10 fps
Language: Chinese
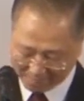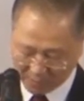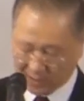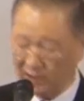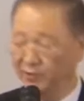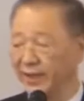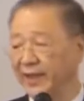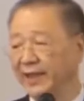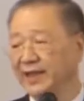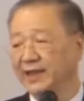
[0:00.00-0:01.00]
因
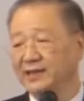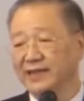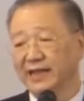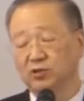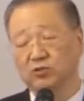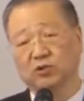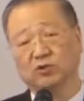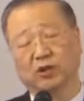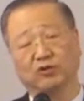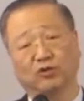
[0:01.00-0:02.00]
为。在中国
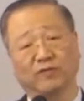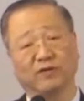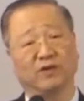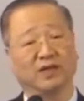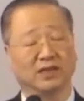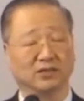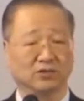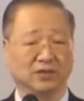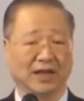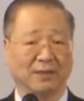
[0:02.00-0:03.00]
传统文化当
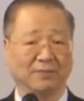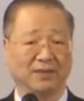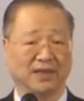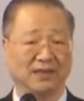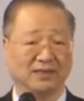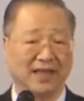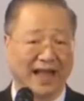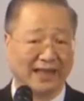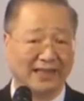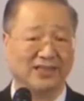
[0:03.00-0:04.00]
中讲“平
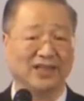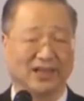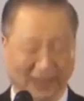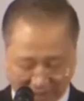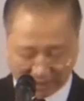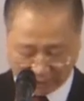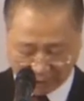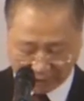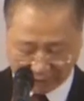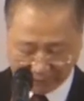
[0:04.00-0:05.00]
淡见真
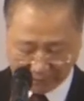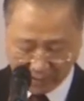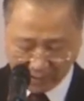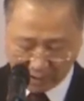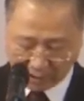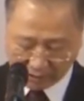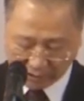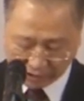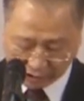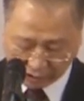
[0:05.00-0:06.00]
情”，好
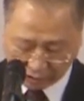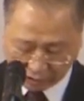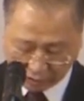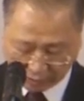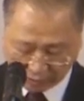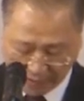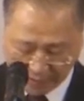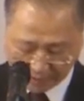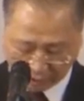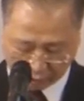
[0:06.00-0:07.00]
的时候
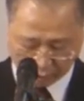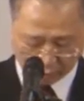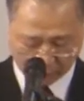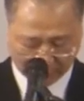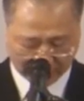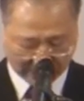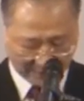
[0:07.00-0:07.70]
啊，要懂得